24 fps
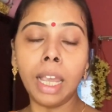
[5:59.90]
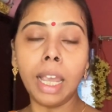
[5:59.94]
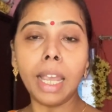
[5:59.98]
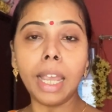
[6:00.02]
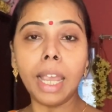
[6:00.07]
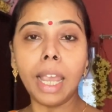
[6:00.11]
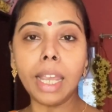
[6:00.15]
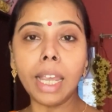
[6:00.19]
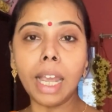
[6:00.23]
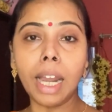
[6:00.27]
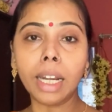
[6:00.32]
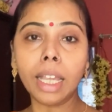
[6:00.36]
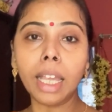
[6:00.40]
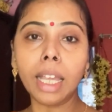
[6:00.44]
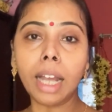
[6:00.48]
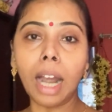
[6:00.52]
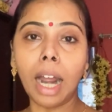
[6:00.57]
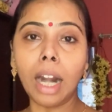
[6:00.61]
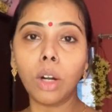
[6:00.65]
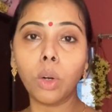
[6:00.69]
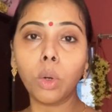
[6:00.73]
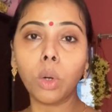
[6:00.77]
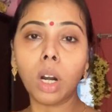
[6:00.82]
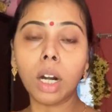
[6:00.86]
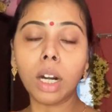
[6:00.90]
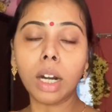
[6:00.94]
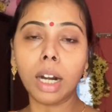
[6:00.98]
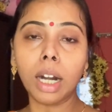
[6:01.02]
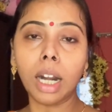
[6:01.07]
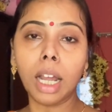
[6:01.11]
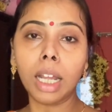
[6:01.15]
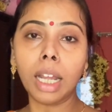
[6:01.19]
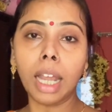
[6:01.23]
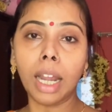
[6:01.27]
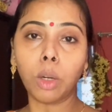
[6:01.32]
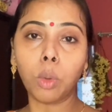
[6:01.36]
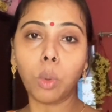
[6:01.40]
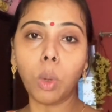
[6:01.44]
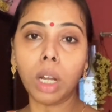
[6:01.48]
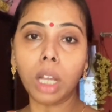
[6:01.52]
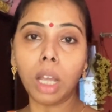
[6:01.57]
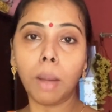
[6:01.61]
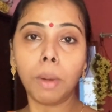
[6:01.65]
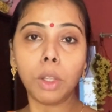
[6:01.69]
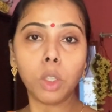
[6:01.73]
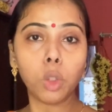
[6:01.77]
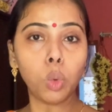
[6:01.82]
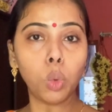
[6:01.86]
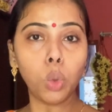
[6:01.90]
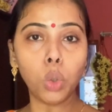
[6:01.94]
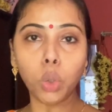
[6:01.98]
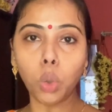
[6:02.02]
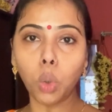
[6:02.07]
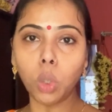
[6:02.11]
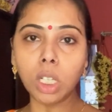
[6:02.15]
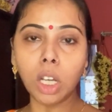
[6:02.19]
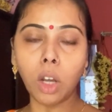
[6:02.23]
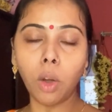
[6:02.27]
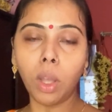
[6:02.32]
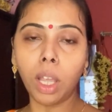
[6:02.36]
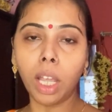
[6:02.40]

এই আর কি কাণ্ড কারখানা একটু আগে আবার চুল সোজা হয়ে